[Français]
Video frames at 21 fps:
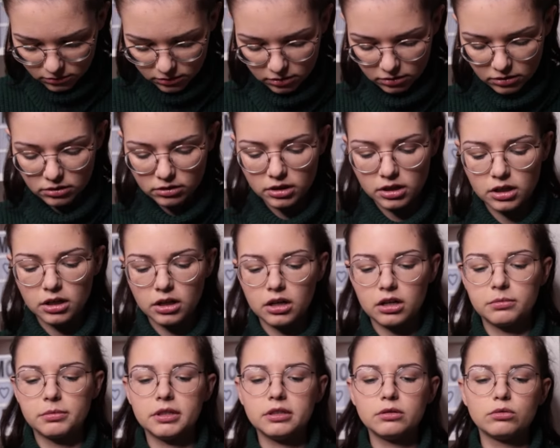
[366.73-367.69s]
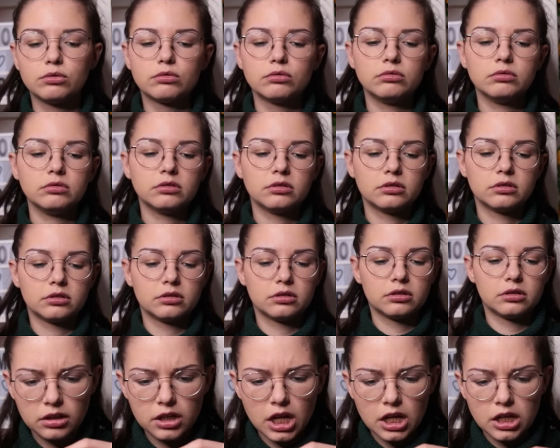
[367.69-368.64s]
Attendez, je galère à la mettre du coup.
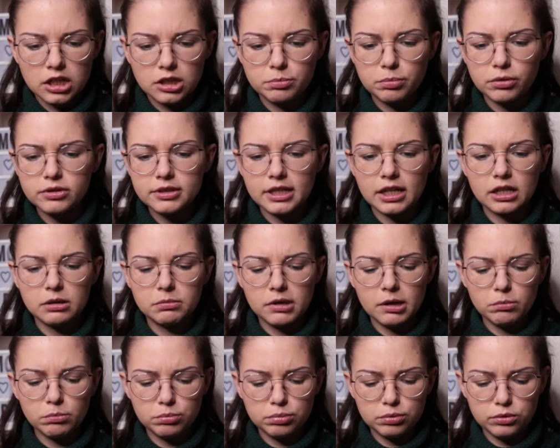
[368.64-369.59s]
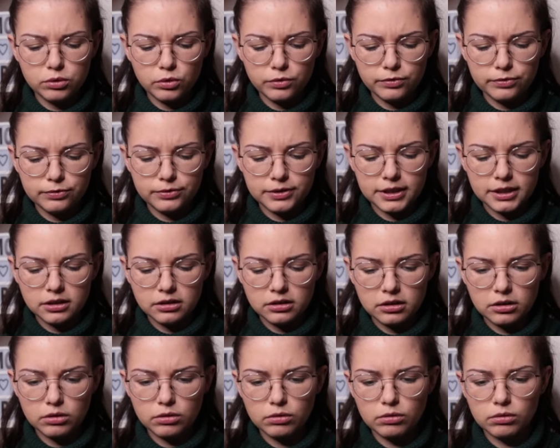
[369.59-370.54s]
Je pense qu'elle est même plus fine
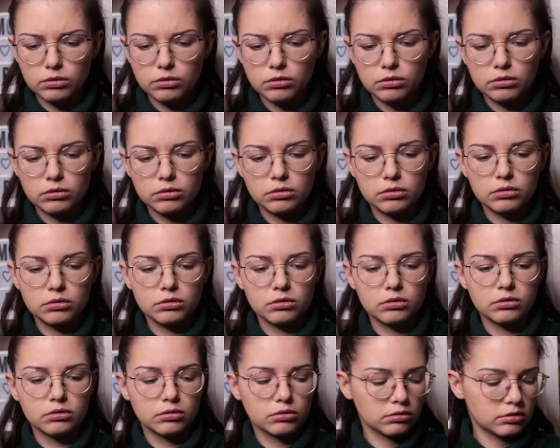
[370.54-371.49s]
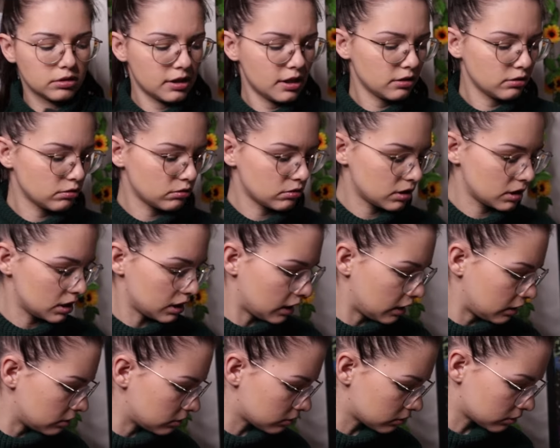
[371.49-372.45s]
que, que celle que j'ai
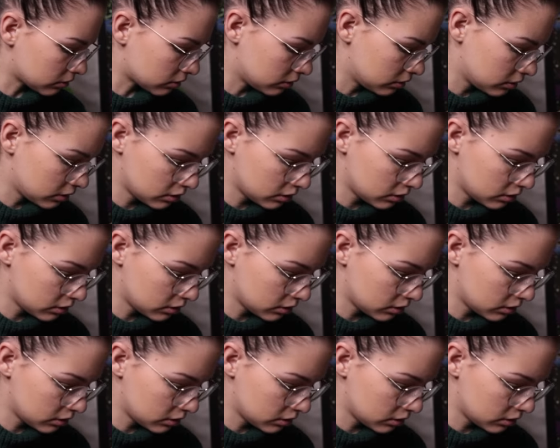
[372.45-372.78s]
là, euh,